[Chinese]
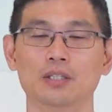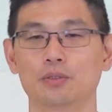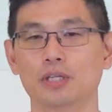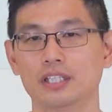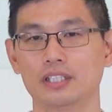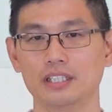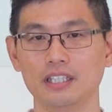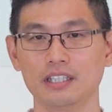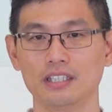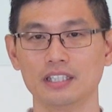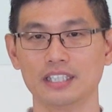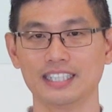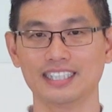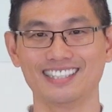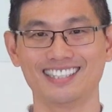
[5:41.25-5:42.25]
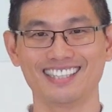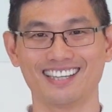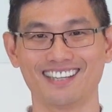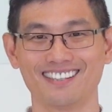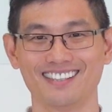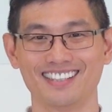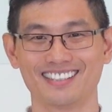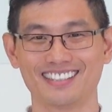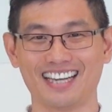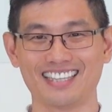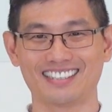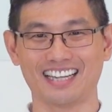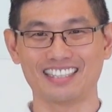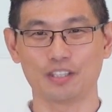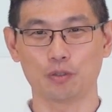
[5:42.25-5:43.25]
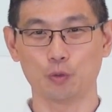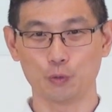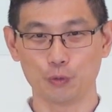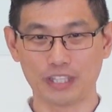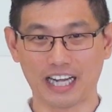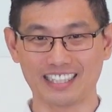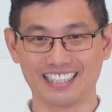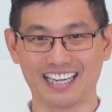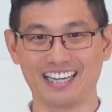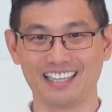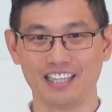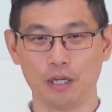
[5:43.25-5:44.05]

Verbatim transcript: 所以这件事情一定要再三的呼吁大家，